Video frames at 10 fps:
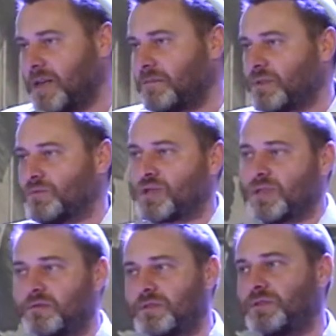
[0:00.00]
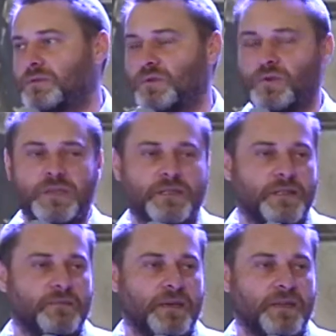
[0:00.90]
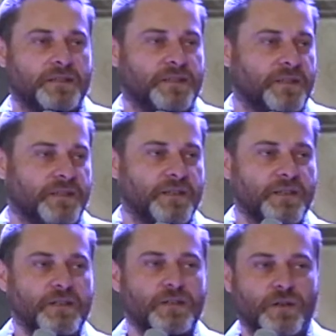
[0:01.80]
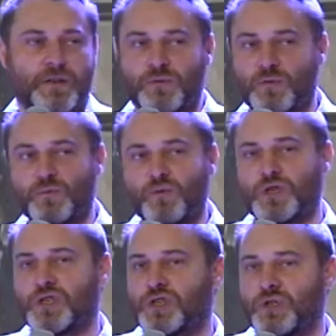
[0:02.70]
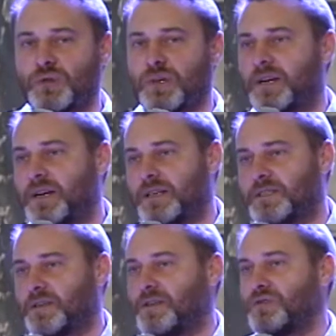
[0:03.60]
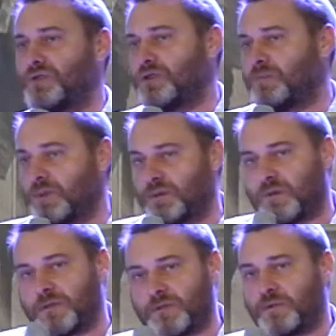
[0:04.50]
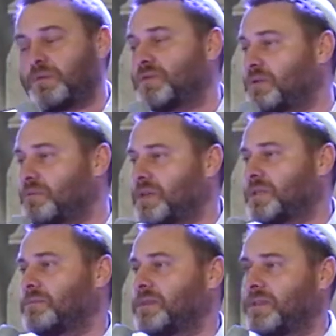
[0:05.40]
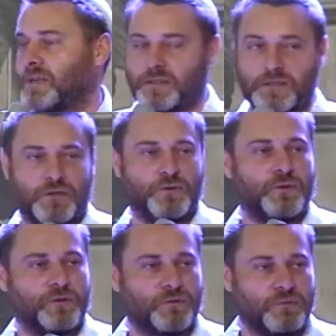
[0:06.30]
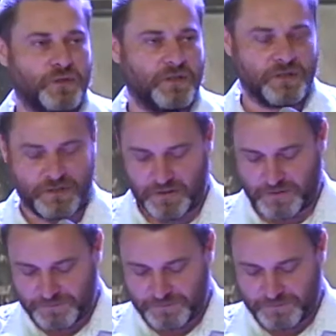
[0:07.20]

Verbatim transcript: потому что я видел много семей, где Э, у мужа с женой характеры не очень подходят, но при всем при этом они как-то находят общий язык.